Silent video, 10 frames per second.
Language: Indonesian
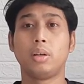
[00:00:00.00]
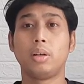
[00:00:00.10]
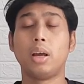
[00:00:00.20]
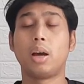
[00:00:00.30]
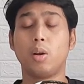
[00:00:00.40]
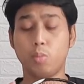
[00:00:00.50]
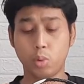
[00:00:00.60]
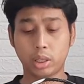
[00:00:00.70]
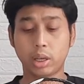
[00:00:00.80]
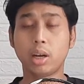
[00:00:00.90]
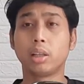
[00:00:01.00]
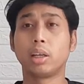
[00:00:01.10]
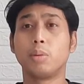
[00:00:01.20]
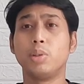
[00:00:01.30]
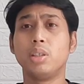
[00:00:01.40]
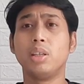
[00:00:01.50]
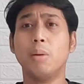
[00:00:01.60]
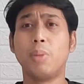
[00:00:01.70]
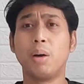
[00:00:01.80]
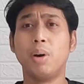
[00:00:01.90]
Nah kalau buat saya anak teknik mesin ini
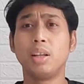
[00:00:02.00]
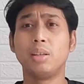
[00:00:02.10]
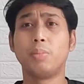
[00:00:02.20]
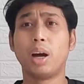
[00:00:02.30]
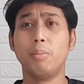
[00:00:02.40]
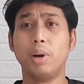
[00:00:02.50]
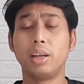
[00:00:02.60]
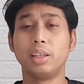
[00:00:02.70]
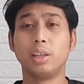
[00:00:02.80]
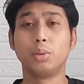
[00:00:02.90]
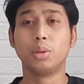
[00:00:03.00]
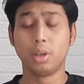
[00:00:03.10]
gampang banget sih, paham banget yang itu.